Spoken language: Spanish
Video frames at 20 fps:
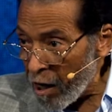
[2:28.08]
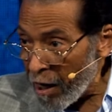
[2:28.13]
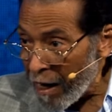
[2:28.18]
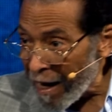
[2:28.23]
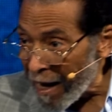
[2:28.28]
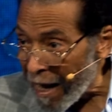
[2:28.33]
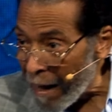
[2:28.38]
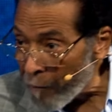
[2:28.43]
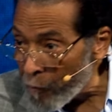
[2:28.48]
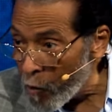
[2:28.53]

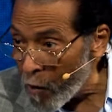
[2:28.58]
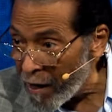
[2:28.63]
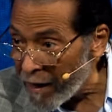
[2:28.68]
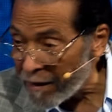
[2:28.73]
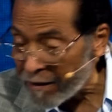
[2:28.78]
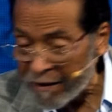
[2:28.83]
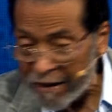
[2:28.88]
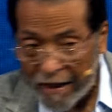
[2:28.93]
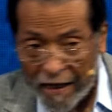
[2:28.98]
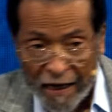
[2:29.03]
la
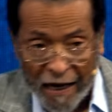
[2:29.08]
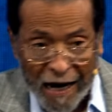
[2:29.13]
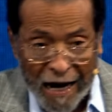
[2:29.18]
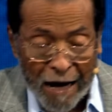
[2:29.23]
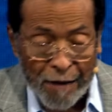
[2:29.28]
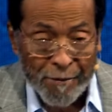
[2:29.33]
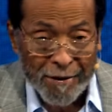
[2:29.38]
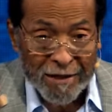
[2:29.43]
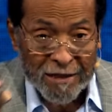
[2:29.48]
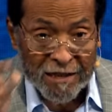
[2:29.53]
muerte,
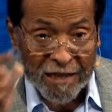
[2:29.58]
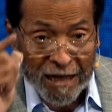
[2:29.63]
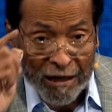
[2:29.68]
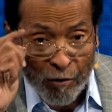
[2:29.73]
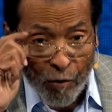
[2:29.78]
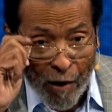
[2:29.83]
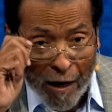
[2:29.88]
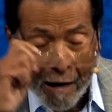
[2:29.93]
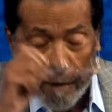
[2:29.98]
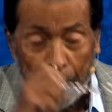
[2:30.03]
ha
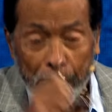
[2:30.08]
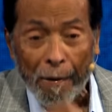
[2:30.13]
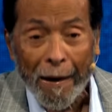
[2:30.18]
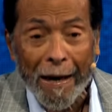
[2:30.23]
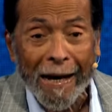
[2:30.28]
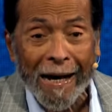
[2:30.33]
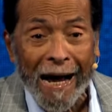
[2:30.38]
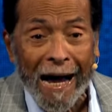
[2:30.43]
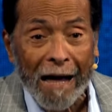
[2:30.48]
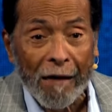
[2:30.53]
vencido el
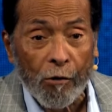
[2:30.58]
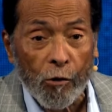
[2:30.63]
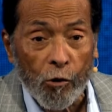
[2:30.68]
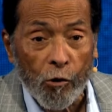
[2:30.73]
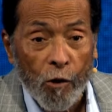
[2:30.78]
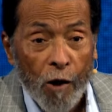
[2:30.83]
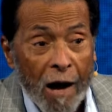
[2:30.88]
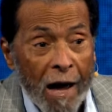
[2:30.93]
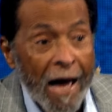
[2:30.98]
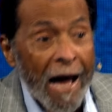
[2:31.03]

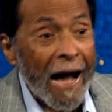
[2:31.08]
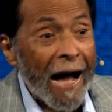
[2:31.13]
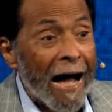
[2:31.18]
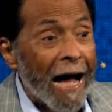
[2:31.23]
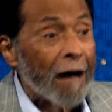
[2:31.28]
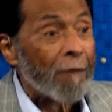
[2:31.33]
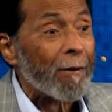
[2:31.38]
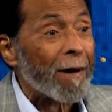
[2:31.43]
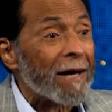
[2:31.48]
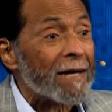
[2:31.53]
pecado,
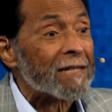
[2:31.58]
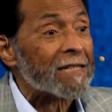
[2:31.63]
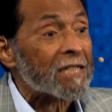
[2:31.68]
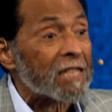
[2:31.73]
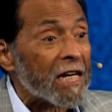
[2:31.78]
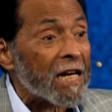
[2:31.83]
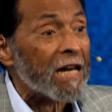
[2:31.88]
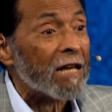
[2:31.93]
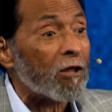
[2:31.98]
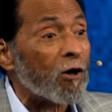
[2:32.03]
ha
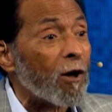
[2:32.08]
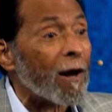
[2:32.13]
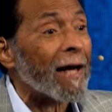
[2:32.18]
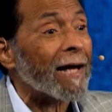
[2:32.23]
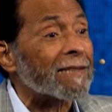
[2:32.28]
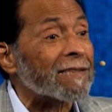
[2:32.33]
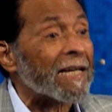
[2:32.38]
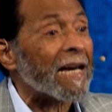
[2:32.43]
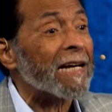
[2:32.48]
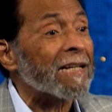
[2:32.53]
vencido
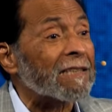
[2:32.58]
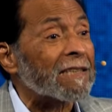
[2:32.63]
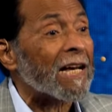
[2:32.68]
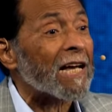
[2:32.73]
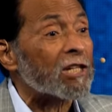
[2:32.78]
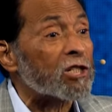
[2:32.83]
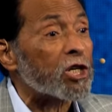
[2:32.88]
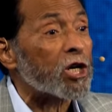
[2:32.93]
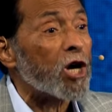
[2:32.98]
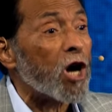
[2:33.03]
la
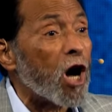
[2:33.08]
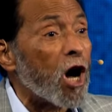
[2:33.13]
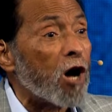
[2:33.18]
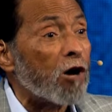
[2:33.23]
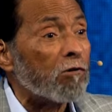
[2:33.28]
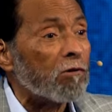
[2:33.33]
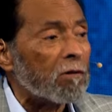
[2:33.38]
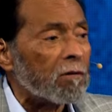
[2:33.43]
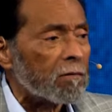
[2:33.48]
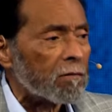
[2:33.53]
tentación.